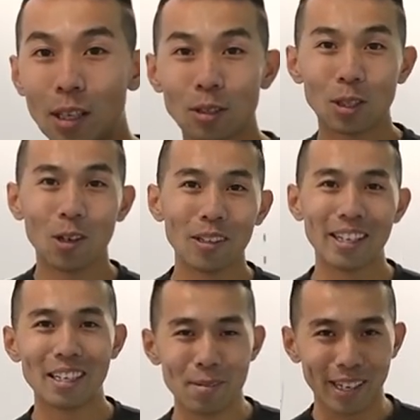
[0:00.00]
到时候
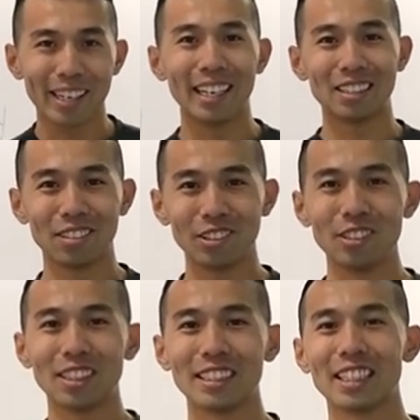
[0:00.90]
呢，你们也可以来这边
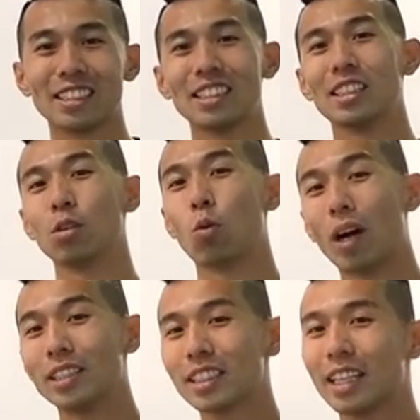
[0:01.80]
预测一下自己的
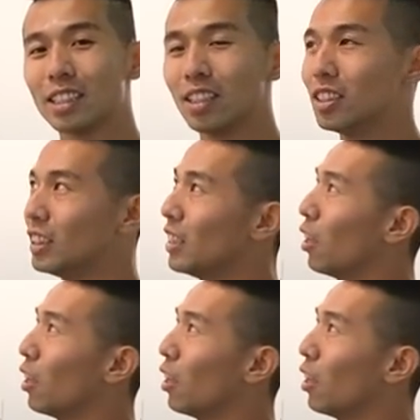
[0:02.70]
完赛成绩，